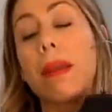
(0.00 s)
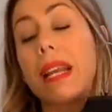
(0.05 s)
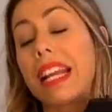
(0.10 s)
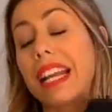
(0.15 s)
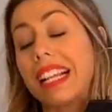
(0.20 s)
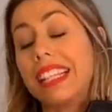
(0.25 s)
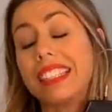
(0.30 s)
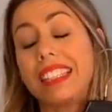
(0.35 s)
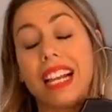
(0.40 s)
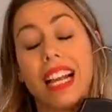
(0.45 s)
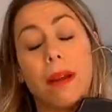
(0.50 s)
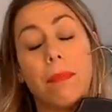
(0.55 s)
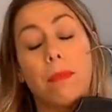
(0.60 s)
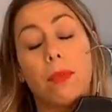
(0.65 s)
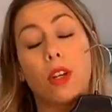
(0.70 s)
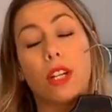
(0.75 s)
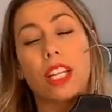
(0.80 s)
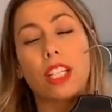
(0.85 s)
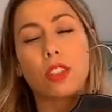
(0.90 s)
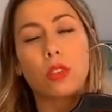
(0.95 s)
me encanta
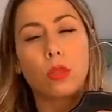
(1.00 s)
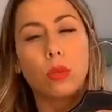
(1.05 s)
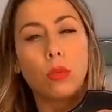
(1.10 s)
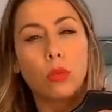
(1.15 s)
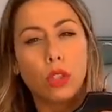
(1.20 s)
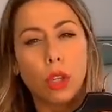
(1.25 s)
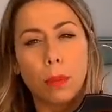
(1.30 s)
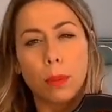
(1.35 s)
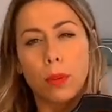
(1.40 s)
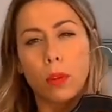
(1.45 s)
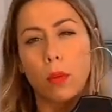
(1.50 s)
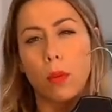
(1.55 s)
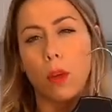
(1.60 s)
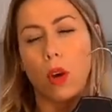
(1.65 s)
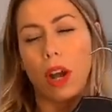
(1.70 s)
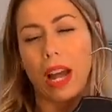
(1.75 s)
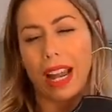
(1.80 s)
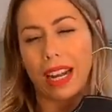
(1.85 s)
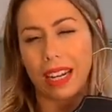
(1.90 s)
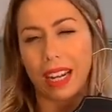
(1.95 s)
porque es un top
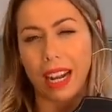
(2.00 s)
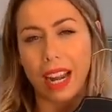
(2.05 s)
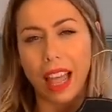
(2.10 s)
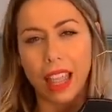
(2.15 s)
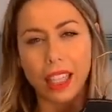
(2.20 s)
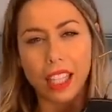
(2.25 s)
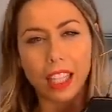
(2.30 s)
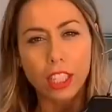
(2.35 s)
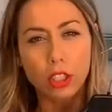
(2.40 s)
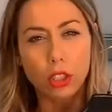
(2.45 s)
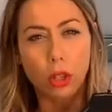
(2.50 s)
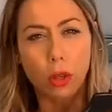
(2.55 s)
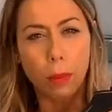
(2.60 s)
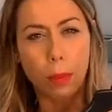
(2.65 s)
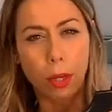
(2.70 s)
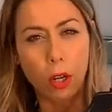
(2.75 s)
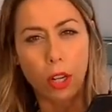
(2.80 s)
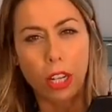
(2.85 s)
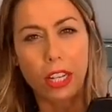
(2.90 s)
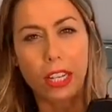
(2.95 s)
como arregladito,
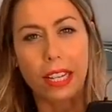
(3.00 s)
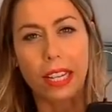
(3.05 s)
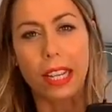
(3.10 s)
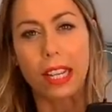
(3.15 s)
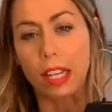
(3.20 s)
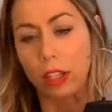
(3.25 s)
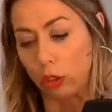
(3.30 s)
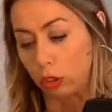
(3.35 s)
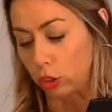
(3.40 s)
pero que tiene